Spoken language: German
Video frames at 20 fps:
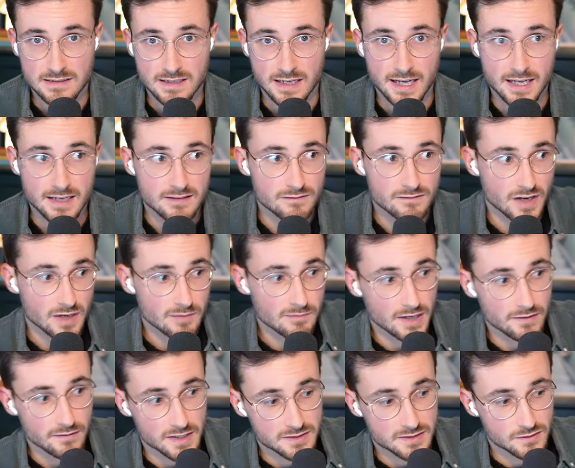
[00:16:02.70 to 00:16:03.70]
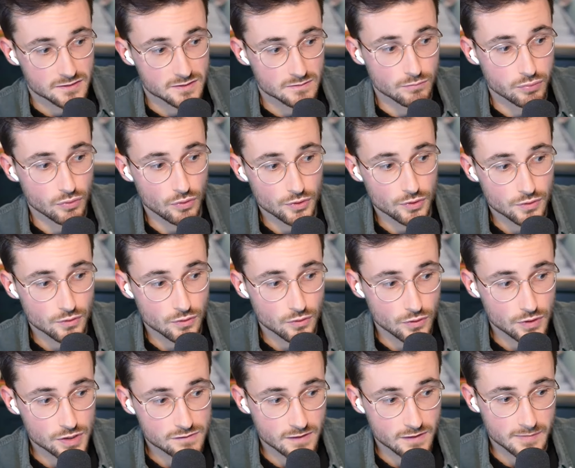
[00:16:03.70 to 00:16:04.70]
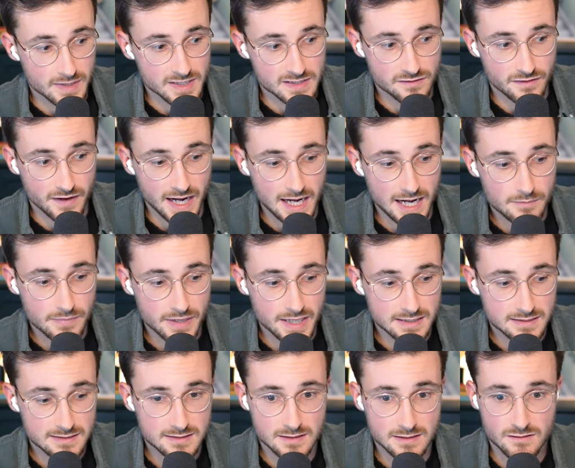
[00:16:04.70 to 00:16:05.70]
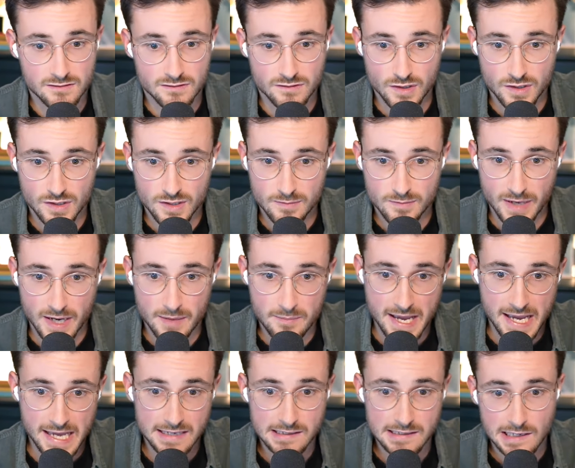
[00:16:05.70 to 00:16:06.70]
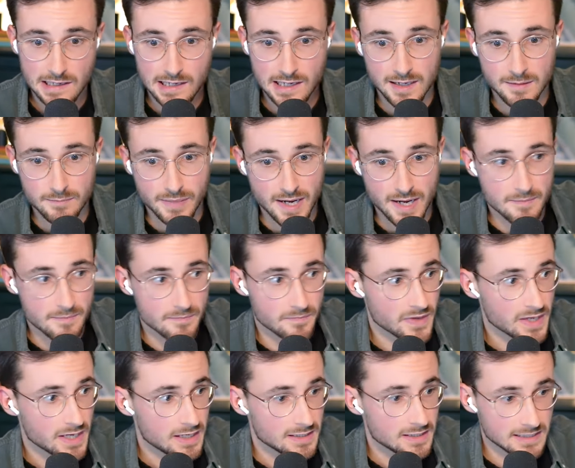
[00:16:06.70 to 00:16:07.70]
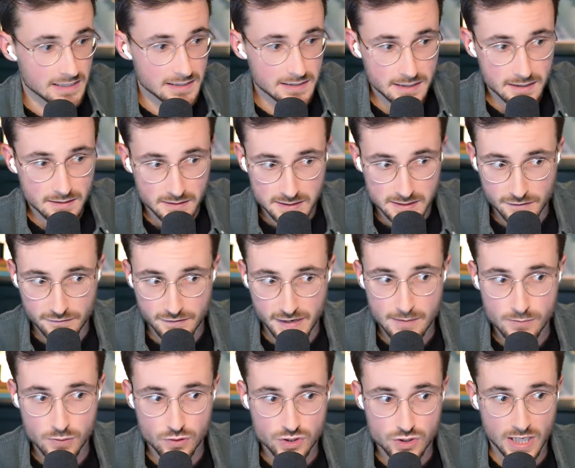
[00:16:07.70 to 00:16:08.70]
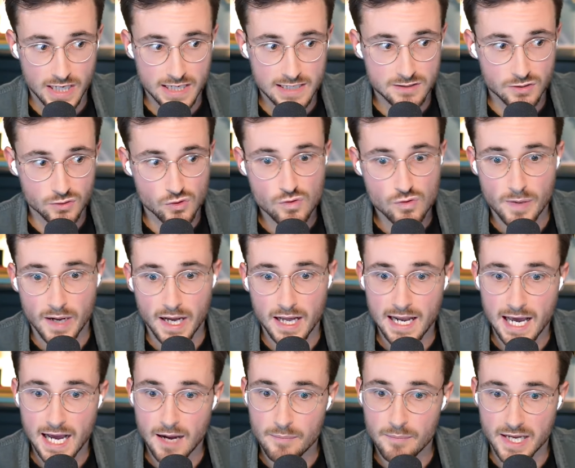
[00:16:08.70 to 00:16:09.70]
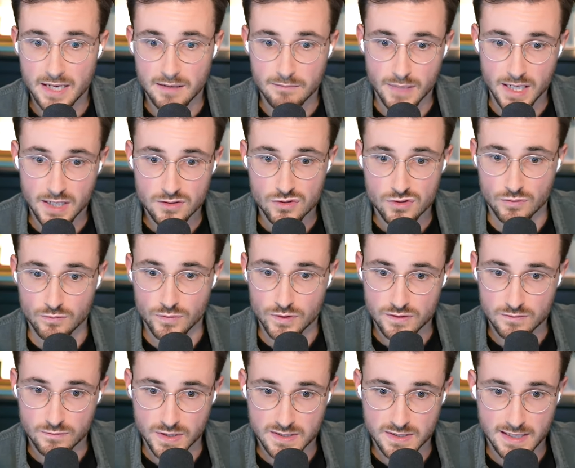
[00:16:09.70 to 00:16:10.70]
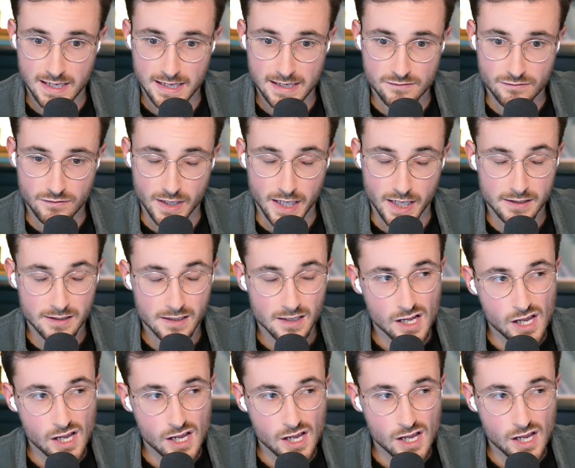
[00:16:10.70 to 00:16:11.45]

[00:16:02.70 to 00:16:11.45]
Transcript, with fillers: an, wenn man was aus dem Boden holt, wenn man es verarbeitet, äh, beim Händler, beim denjenigen, der Werbung schaltet, überall arbeiten Menschen und müssen bezahlt werden.